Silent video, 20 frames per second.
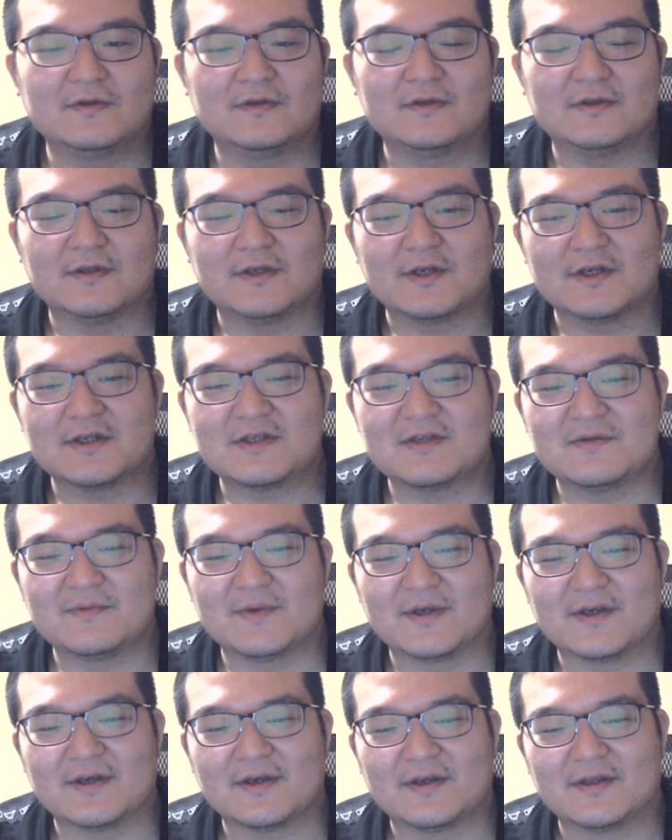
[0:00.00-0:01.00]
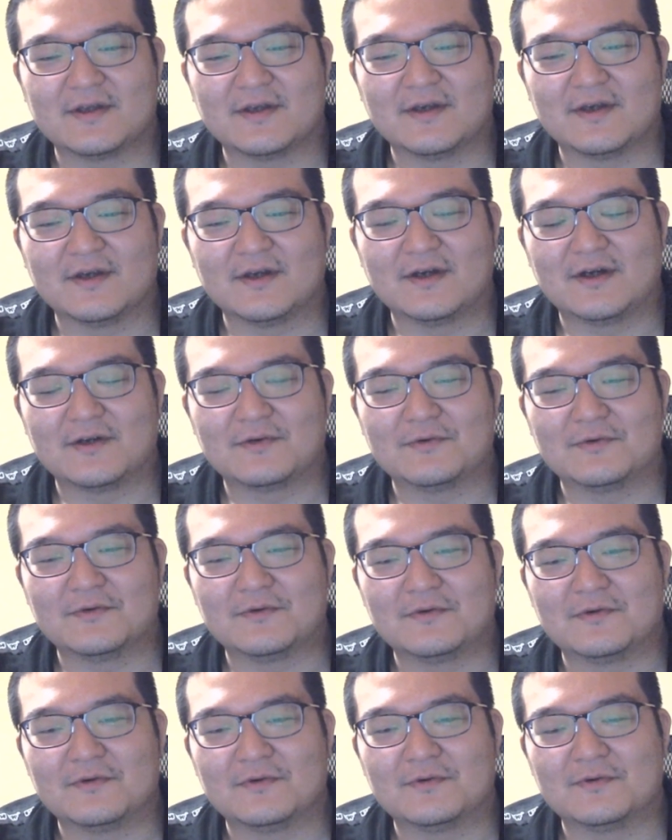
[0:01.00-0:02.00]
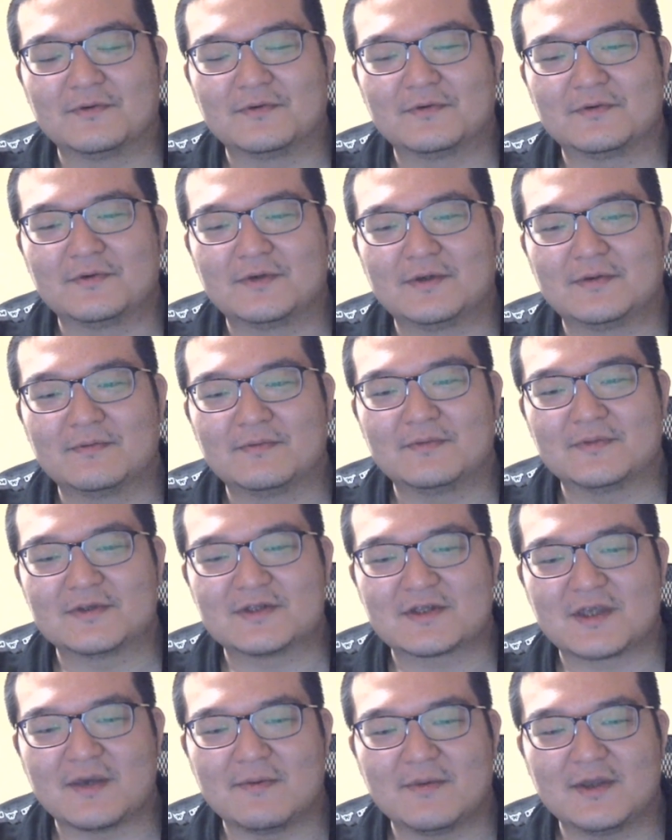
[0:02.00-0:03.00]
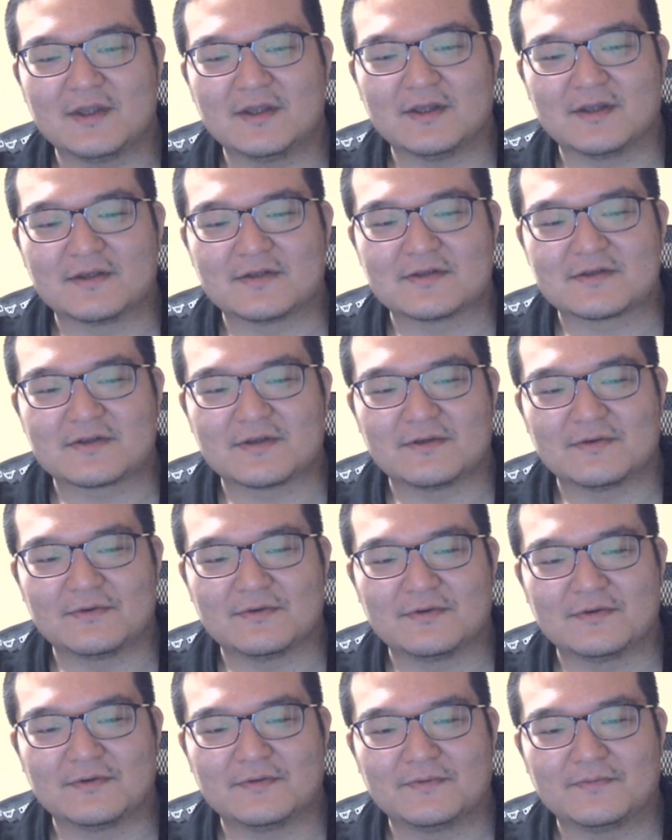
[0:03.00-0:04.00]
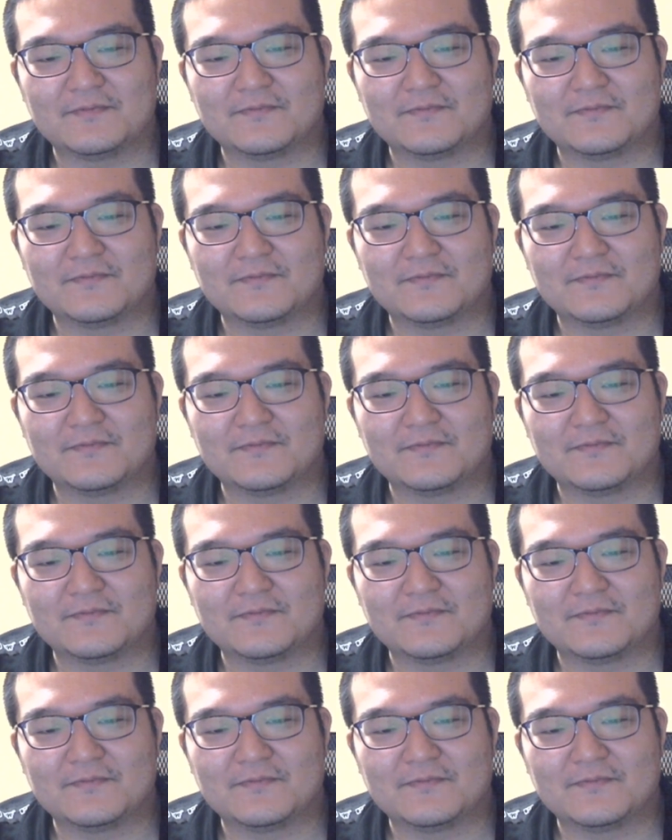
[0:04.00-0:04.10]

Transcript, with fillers: うん、で安兵衛ね、あのー、つけ麺なんですけど、